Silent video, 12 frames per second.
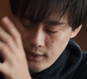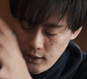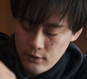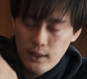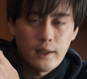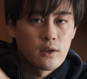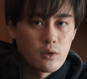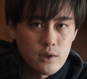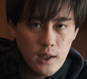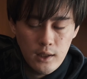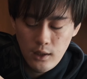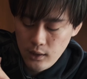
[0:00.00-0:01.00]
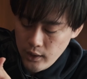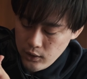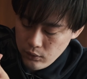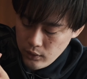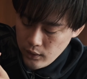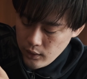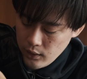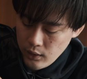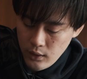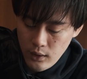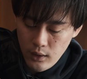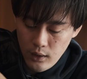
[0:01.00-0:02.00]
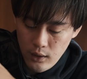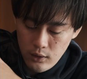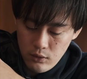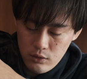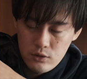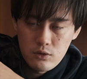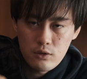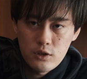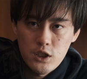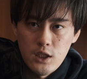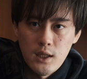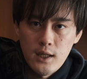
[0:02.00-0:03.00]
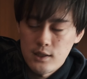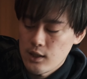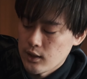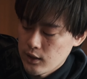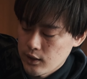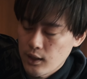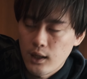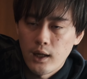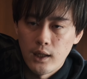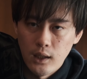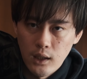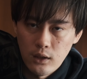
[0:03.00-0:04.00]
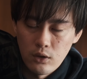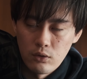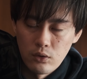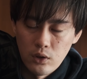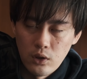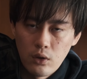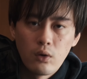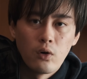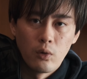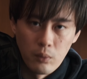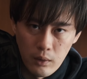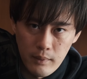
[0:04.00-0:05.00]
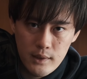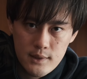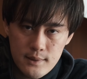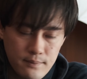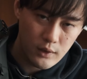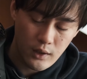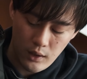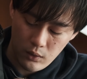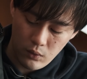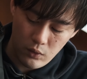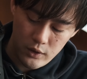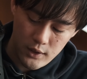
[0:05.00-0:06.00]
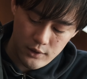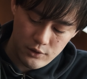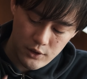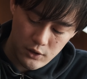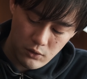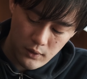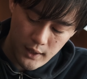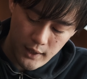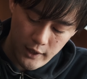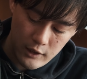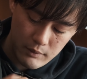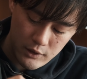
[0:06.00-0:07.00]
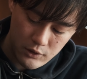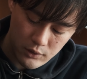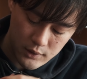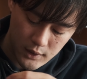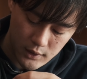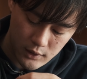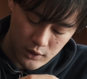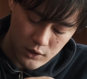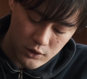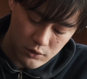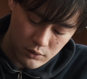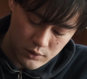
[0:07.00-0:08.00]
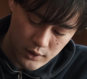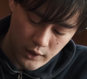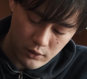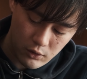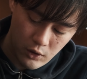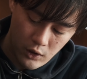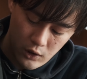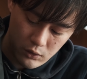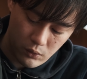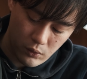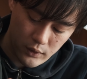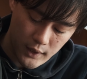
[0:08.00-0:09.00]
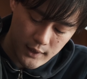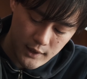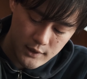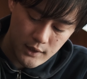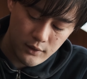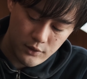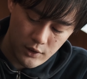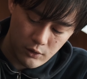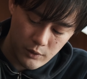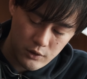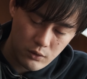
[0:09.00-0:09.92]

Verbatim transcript: く妥協されてないので、すごく信頼性がね高いなというふうに思います。でね、ここにね水筒が入りますよね。さっき日常使いのところで話したんですけど、別に